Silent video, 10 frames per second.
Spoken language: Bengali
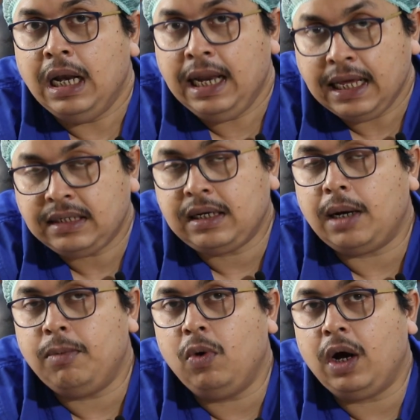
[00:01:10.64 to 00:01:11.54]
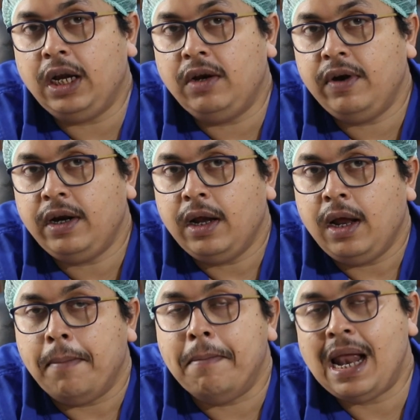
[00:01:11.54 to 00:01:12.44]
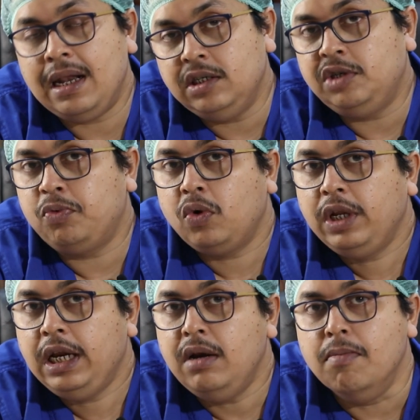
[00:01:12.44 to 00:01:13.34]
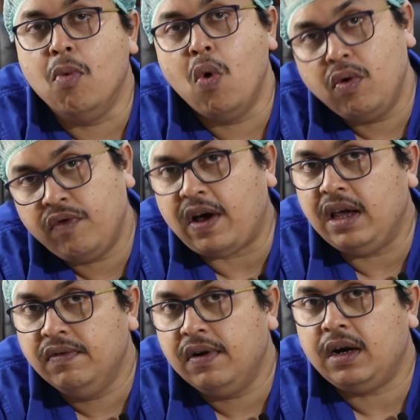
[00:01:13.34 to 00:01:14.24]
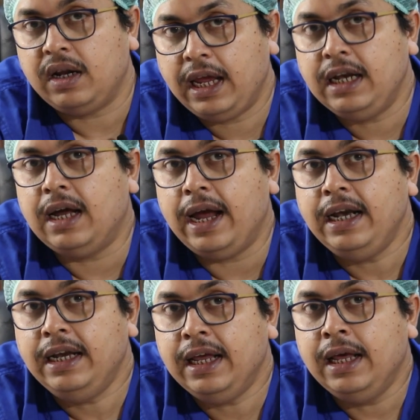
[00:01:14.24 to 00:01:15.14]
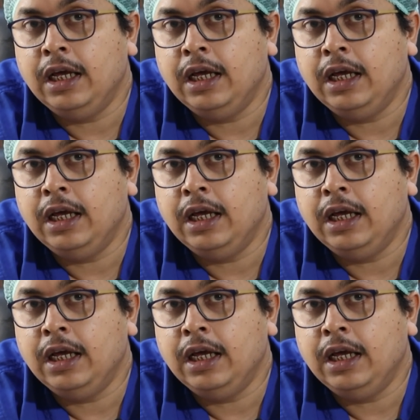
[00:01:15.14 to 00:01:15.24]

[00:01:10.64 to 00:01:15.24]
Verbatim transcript: লেস কার্বোহাইড্রেট ব্যালেন্স প্রোটিন মোর ফাইবার এই ডায়েটে